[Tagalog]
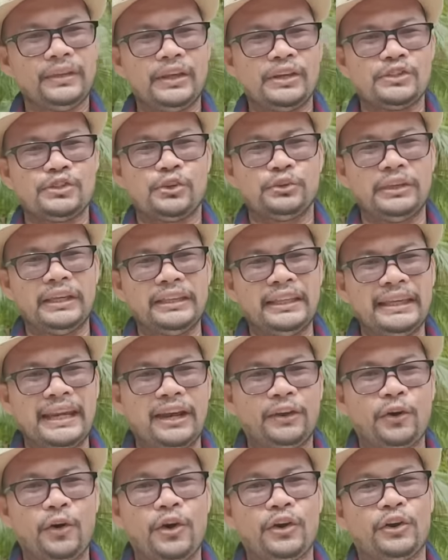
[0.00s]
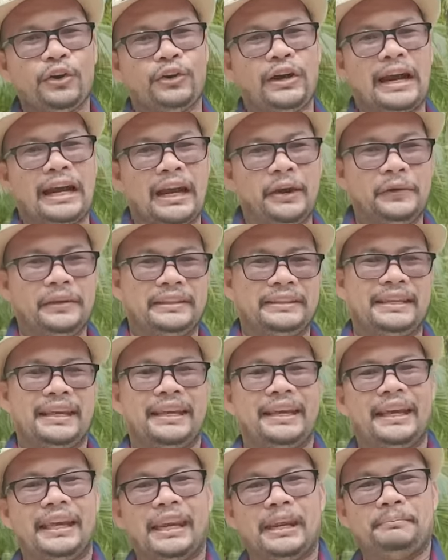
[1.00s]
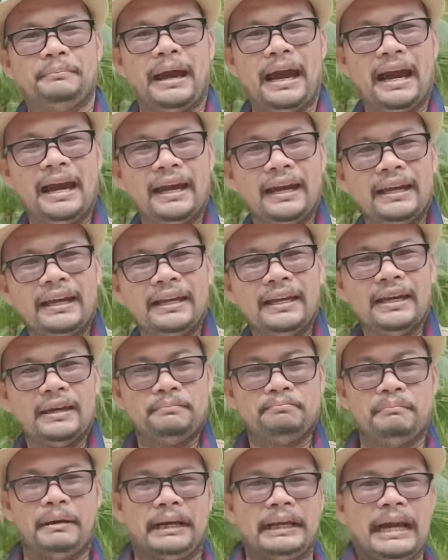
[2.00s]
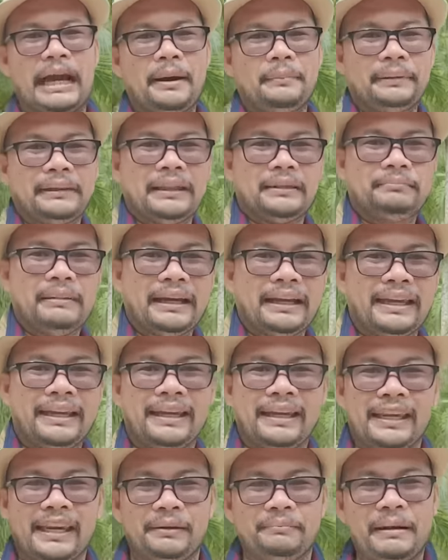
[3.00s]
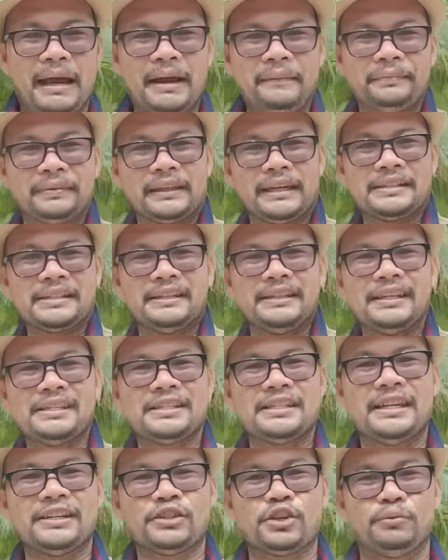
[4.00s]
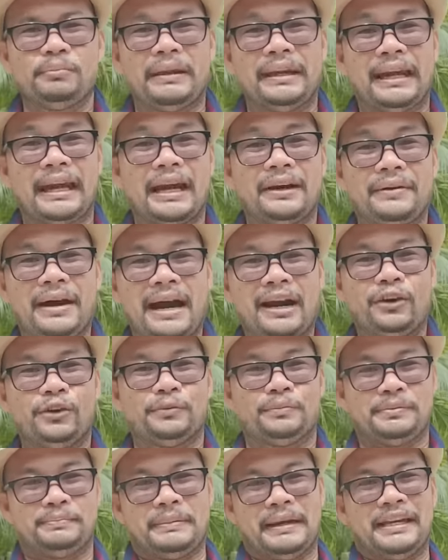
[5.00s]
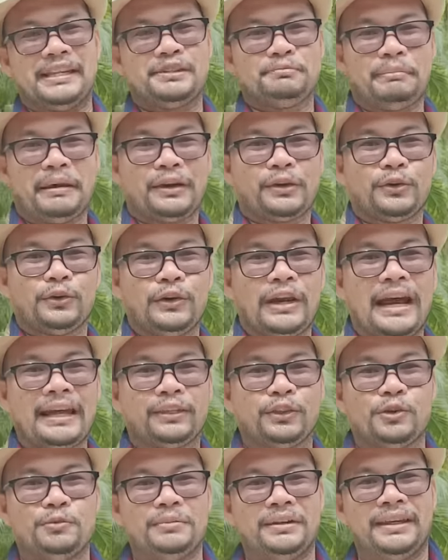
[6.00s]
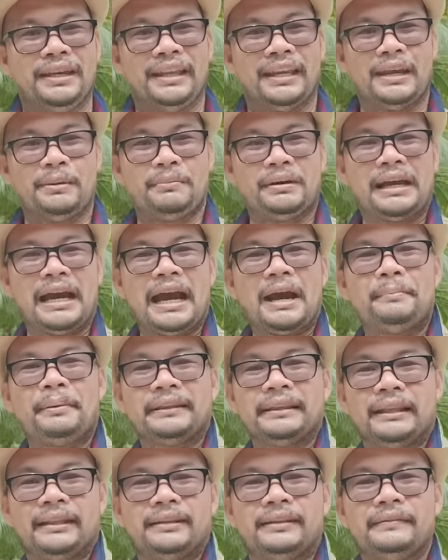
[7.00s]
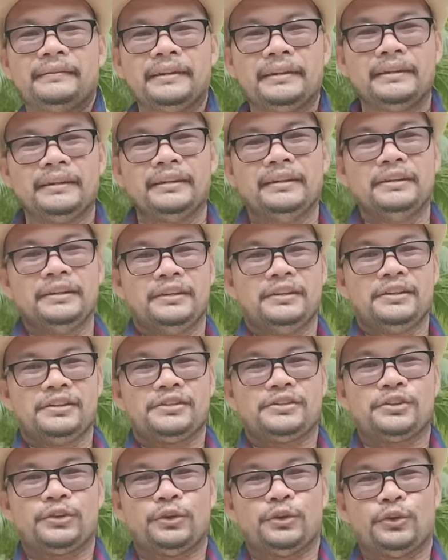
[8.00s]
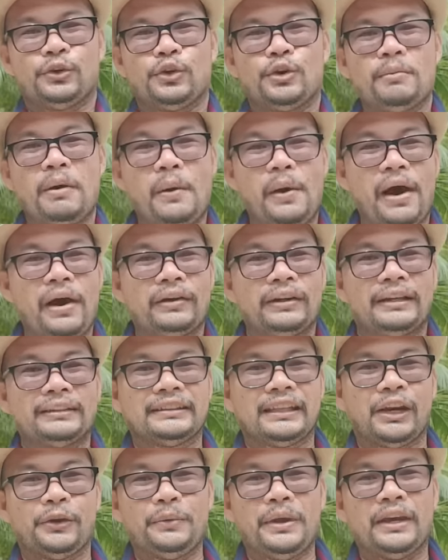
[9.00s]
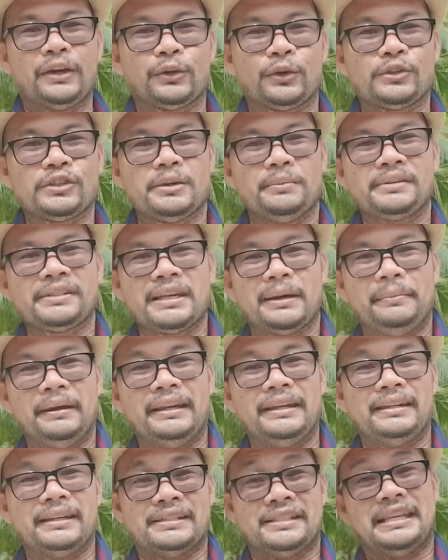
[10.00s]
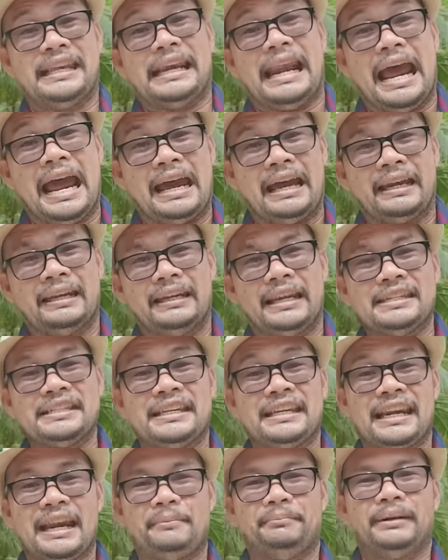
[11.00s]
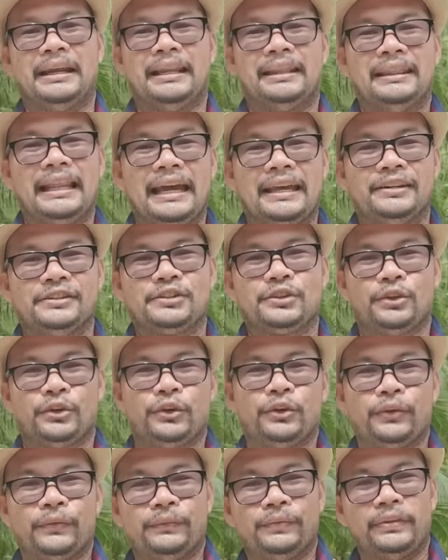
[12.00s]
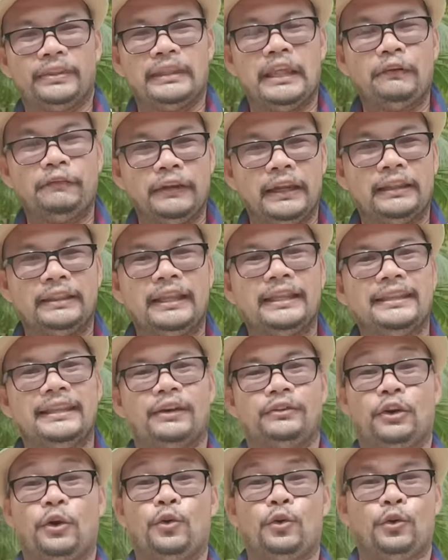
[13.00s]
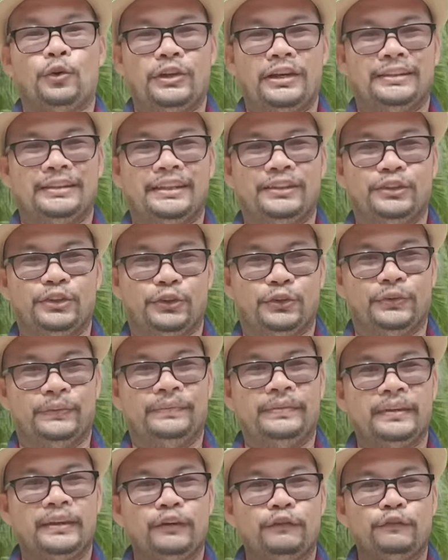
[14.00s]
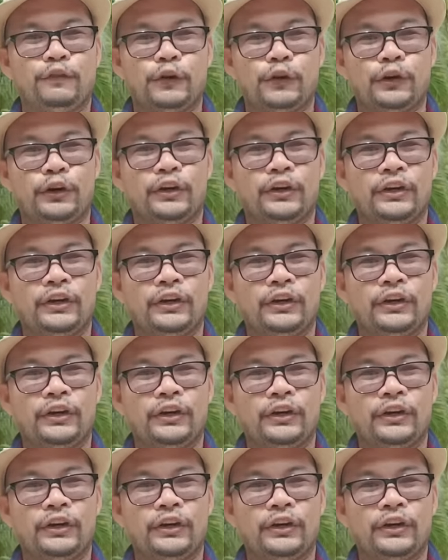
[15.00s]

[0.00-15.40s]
So titingnan ko kung anong gagawin. Gigiri ba? Magkakapatid ba? Gigiri ba? Kasi this season may nagawa ako. pag spark ko, lahat gumigiri ang magkakapatid. So, gumawa ako ng 3-way cross, ibig sabihin, nasira, nasira ang bloodline. So, definitely hindi ko na uulitin yon for